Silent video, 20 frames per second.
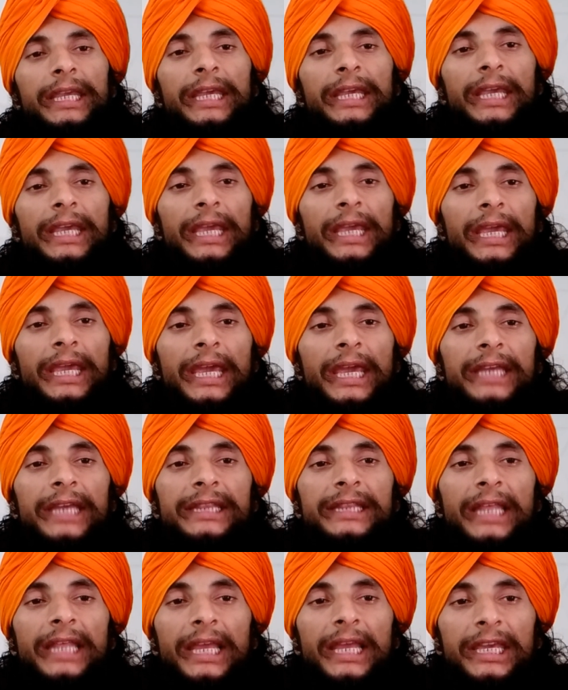कि
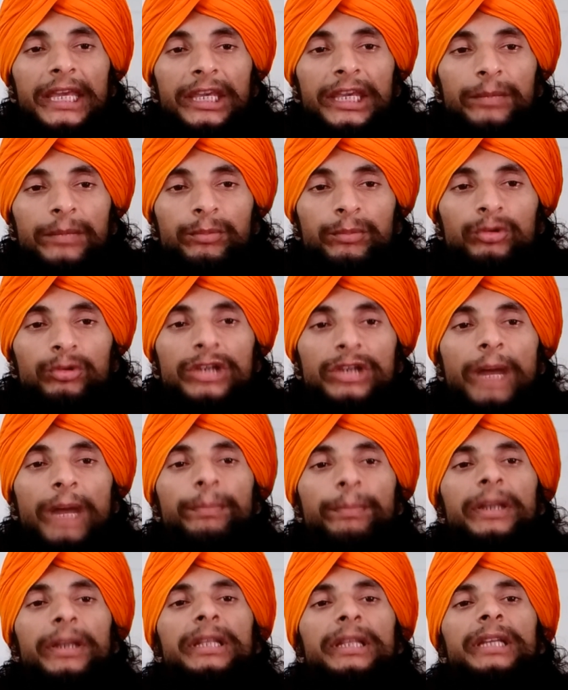एक तरह की पूजा
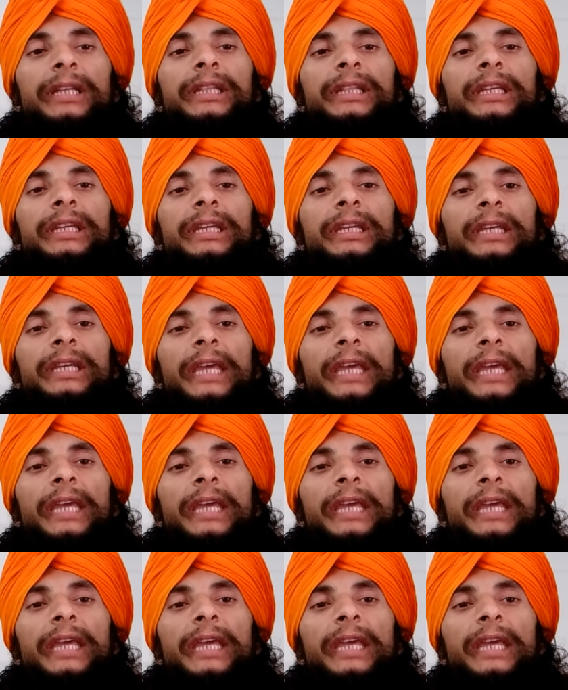पद्धति